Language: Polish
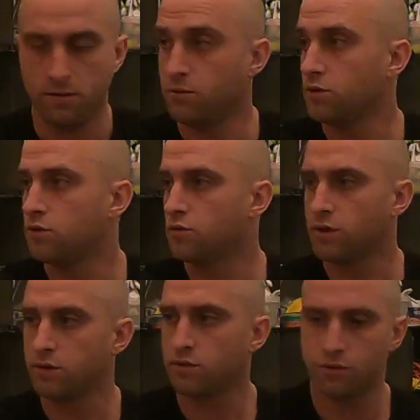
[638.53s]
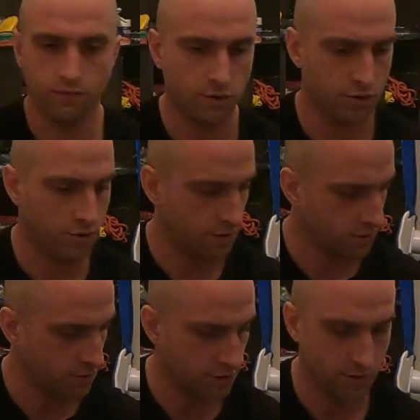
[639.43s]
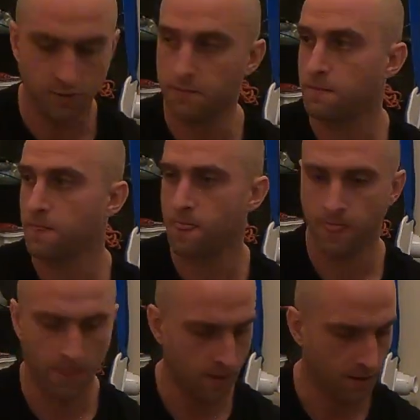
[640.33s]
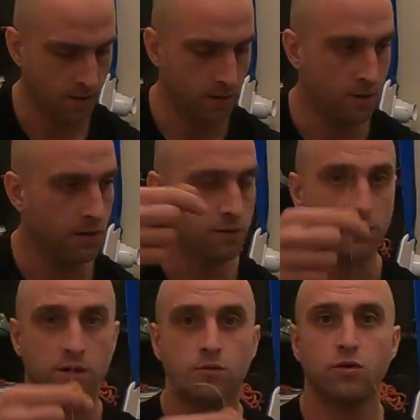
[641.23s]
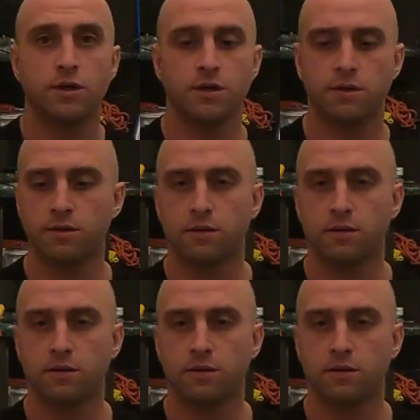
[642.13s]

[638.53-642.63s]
No i tutaj oczywiście idzie na górę